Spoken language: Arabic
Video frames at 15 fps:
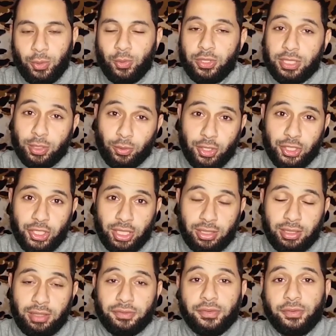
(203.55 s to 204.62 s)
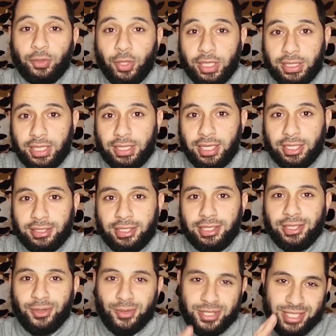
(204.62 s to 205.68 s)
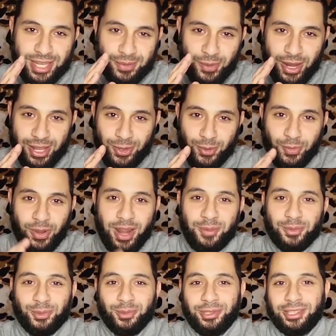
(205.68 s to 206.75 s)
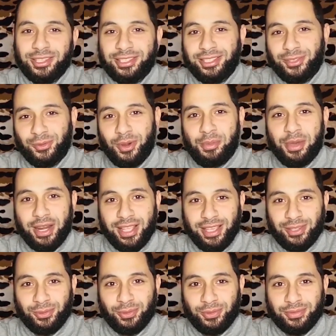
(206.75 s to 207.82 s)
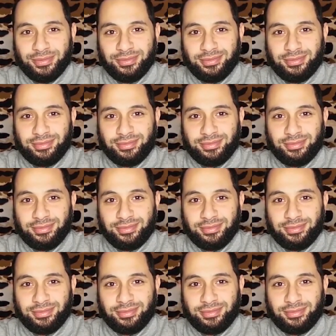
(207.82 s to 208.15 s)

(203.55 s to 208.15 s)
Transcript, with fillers: واستنونا ان شاء الله في فيديوهات تانية كتير والسلام عليكم ورحمه الله وبركاته